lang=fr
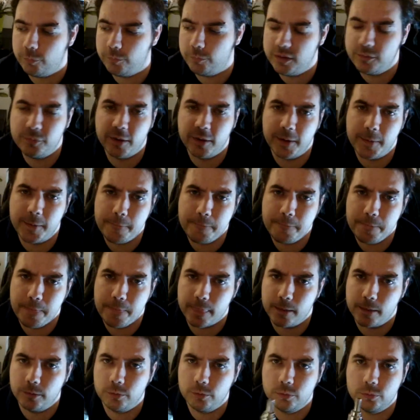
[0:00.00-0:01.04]
vite fait,
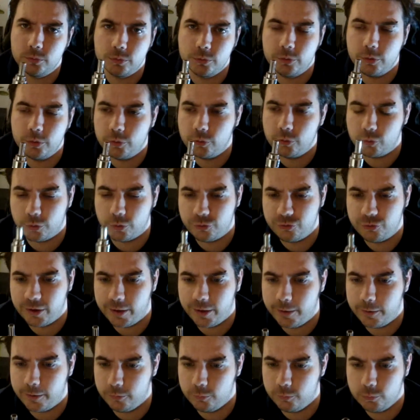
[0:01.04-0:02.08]
donc de notre
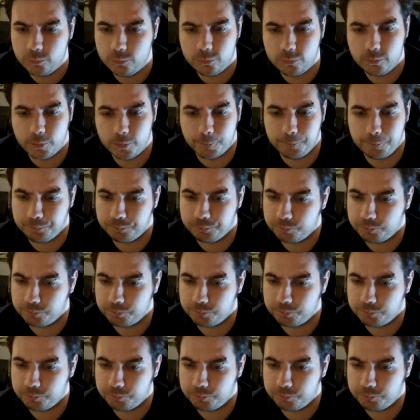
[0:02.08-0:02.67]
chaîne YouTube.